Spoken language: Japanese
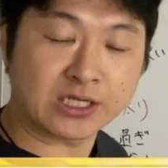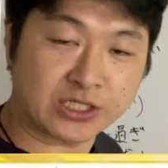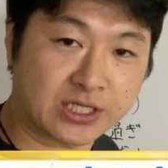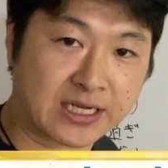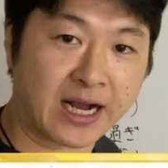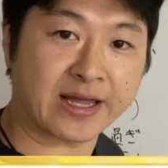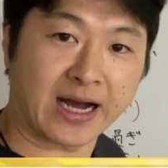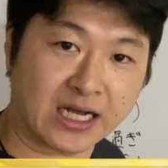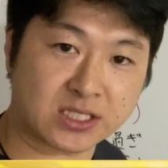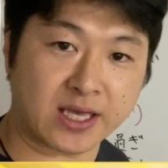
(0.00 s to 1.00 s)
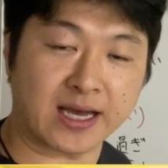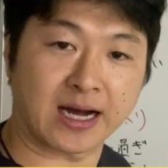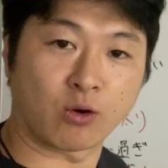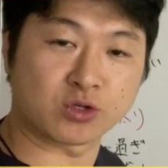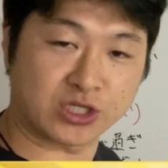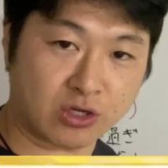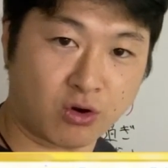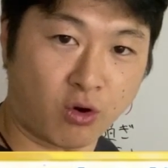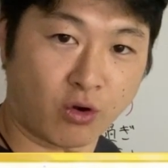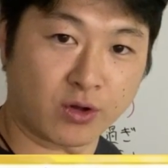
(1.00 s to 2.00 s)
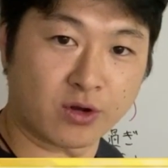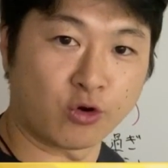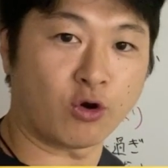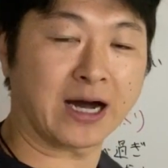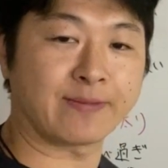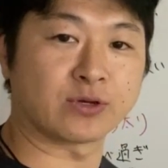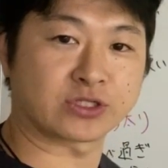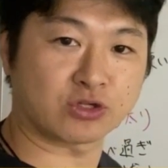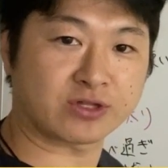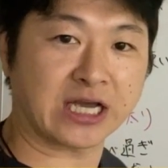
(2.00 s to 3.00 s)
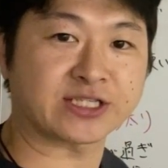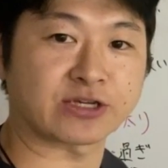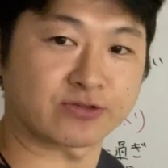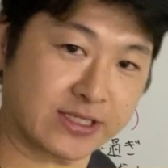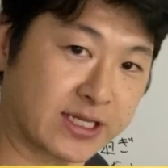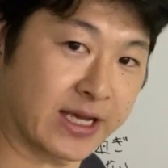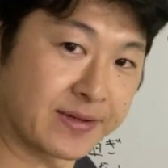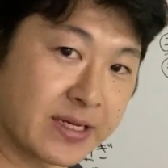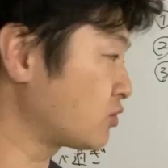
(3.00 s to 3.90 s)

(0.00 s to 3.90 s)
しっかり汗やおしっこ、老廃物を出してください。